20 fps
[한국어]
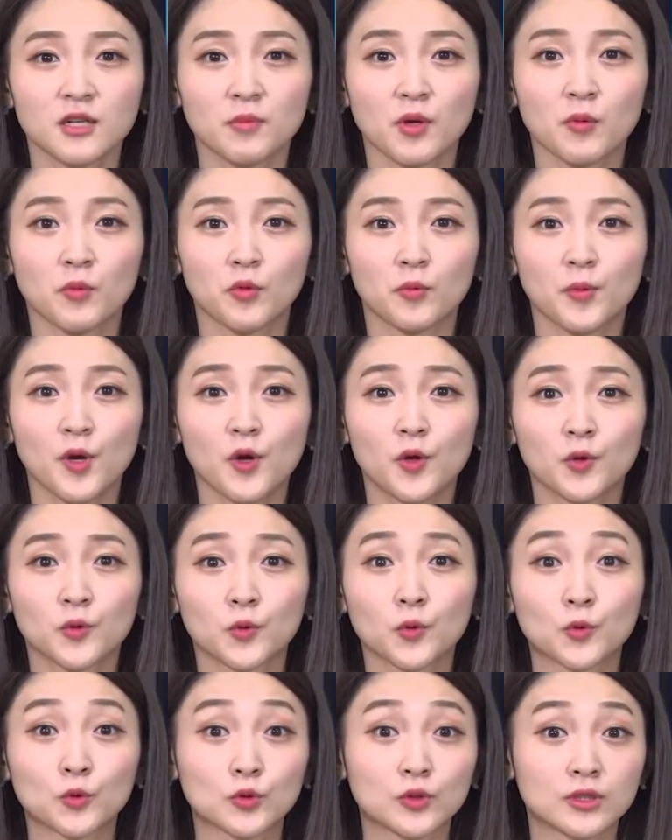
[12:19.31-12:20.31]
살펴보며
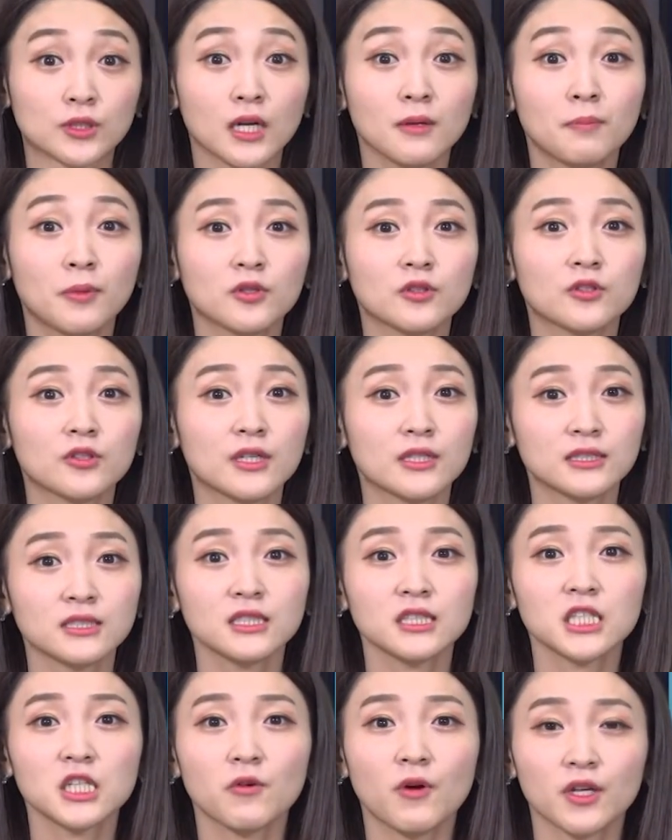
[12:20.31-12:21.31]
또 중앙펀드의
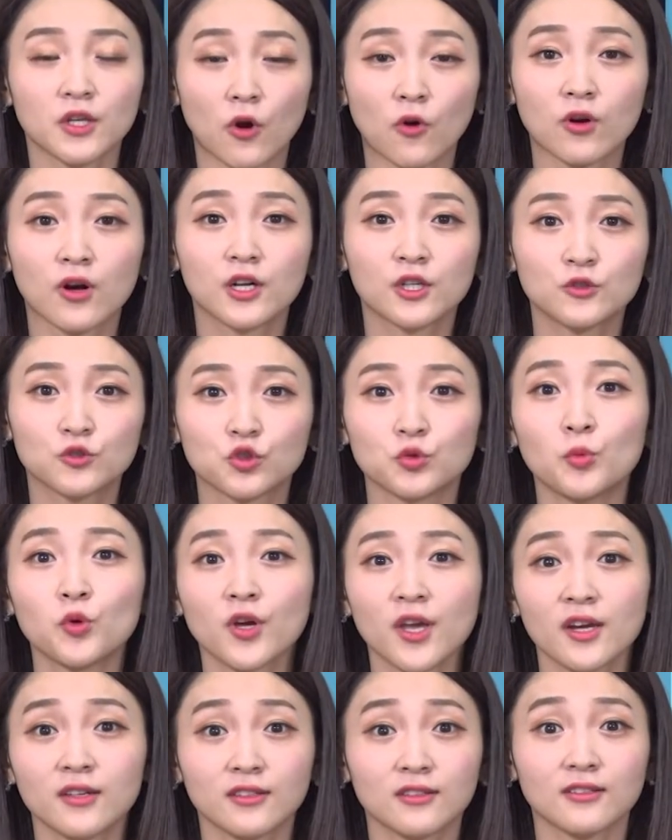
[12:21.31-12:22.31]
시기와 역할을
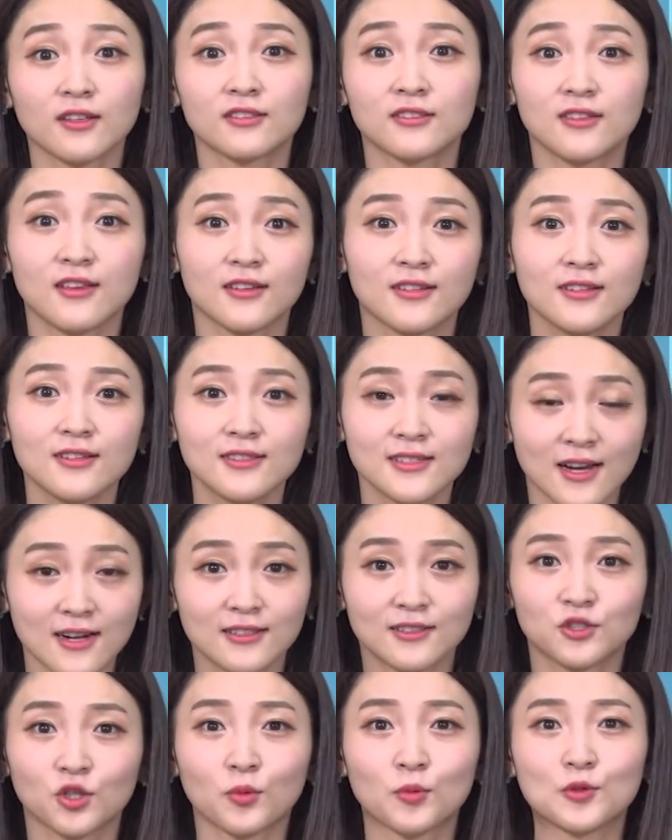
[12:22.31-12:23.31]
주목해야 된다는 얘기
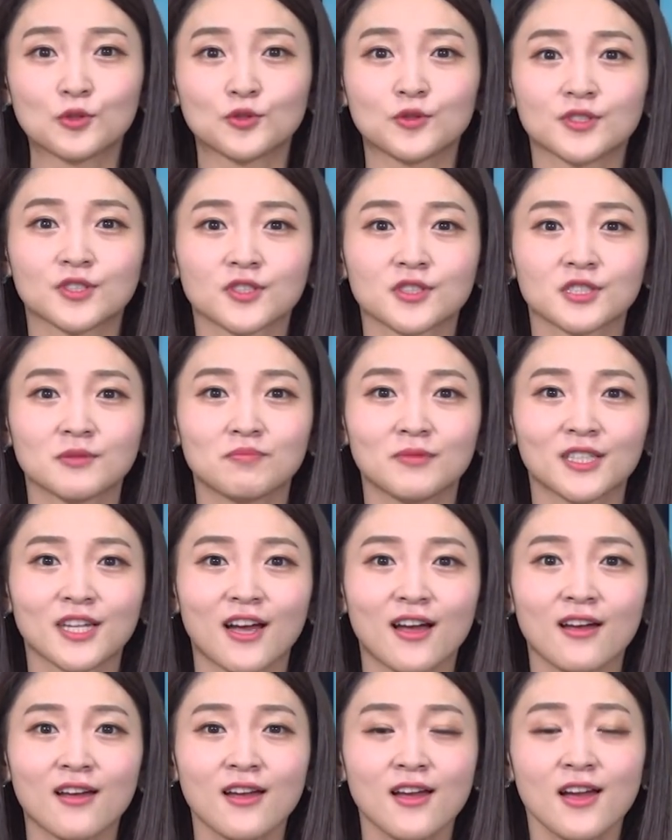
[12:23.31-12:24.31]
잘 들어볼 수
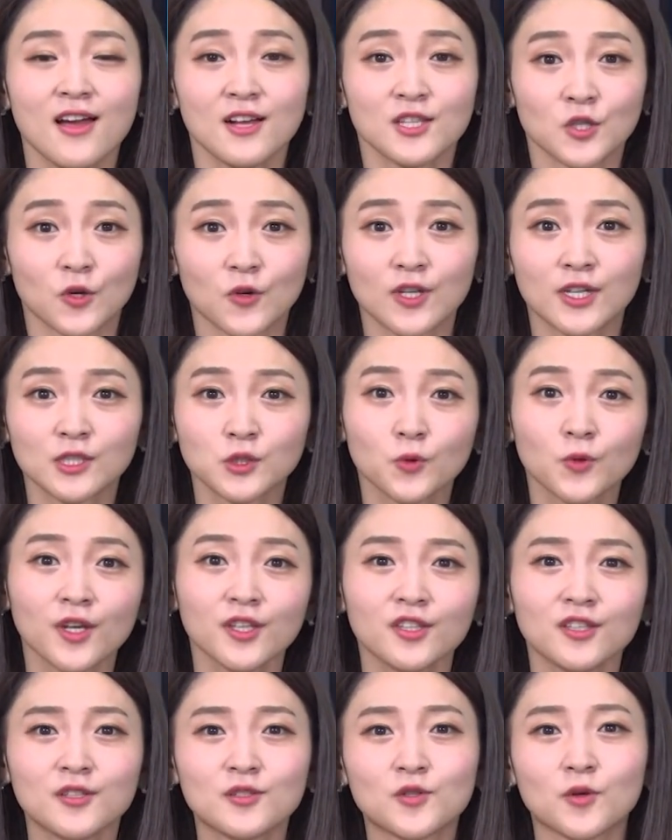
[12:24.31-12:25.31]
있었습니다. 저희가
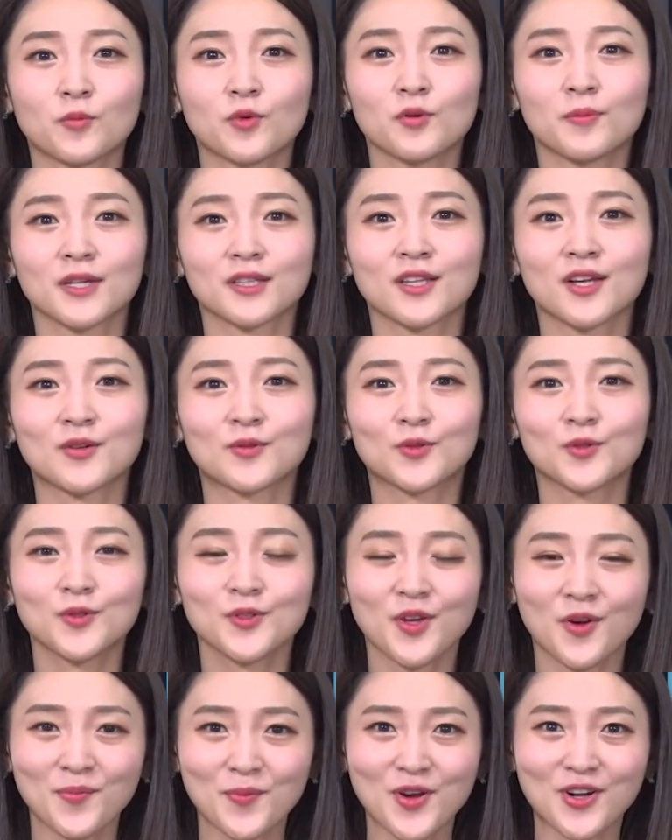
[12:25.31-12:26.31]
소개해드린 정보를 바탕으로
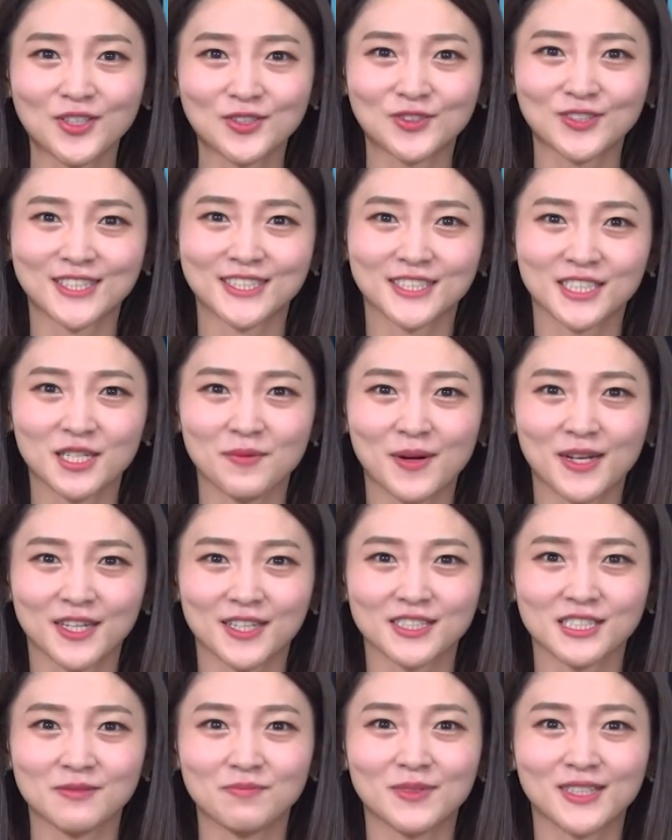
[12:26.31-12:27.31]
현명한 투자하시길
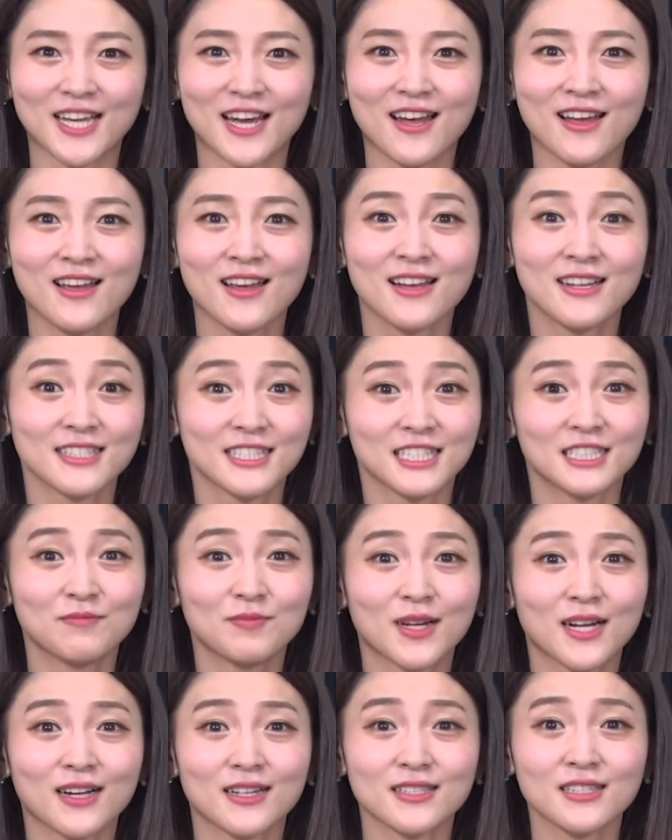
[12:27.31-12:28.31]
바라겠습니다.
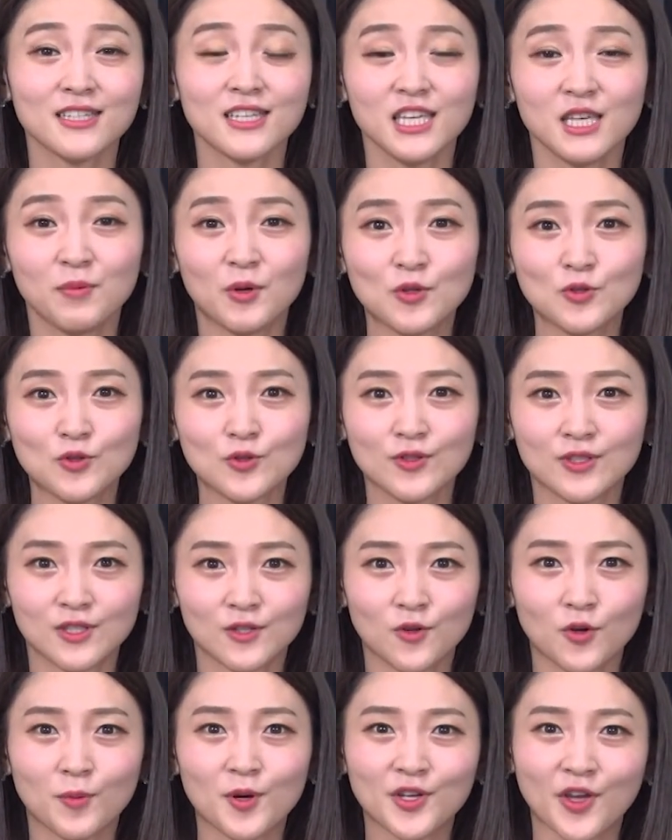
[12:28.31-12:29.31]
지금까지 이번 주
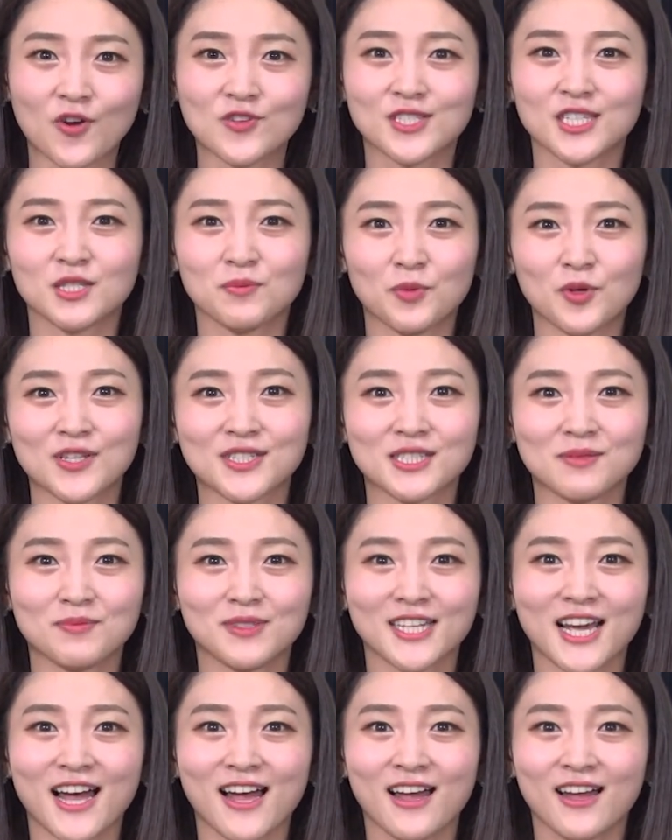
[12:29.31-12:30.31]
글로벌
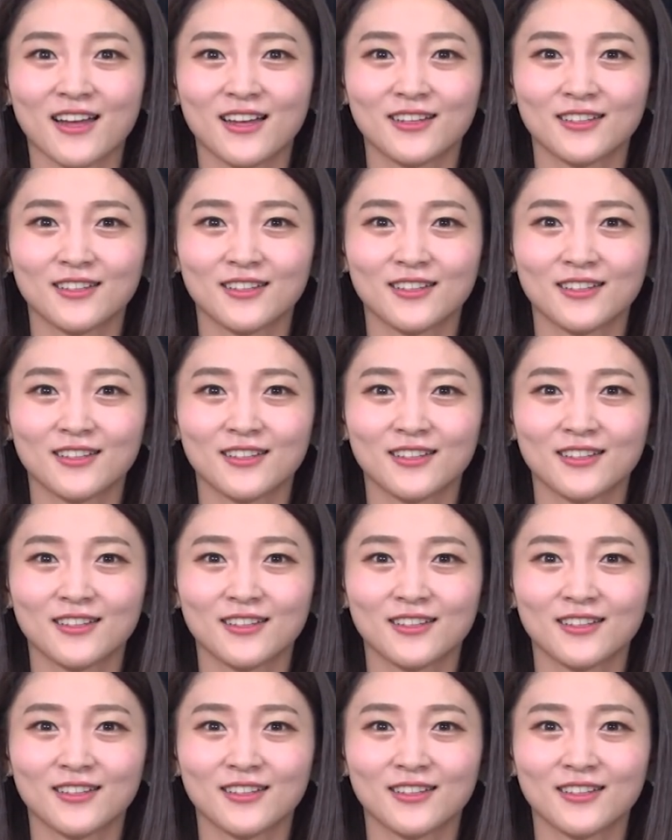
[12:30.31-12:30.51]
경제지표였습니다.